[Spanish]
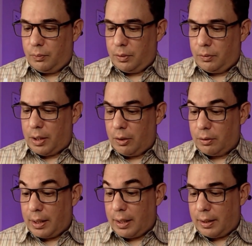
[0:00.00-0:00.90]
Unas
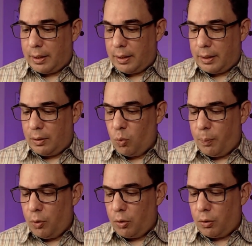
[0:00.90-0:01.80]
notas a,
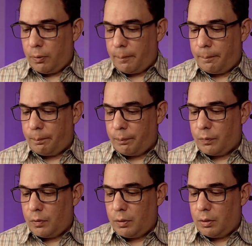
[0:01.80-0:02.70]
lúpulo,
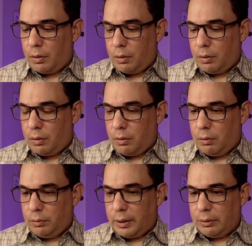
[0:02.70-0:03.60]

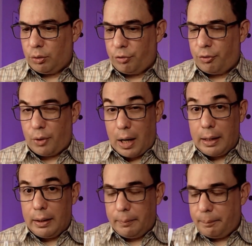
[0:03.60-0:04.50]
un tanto floral,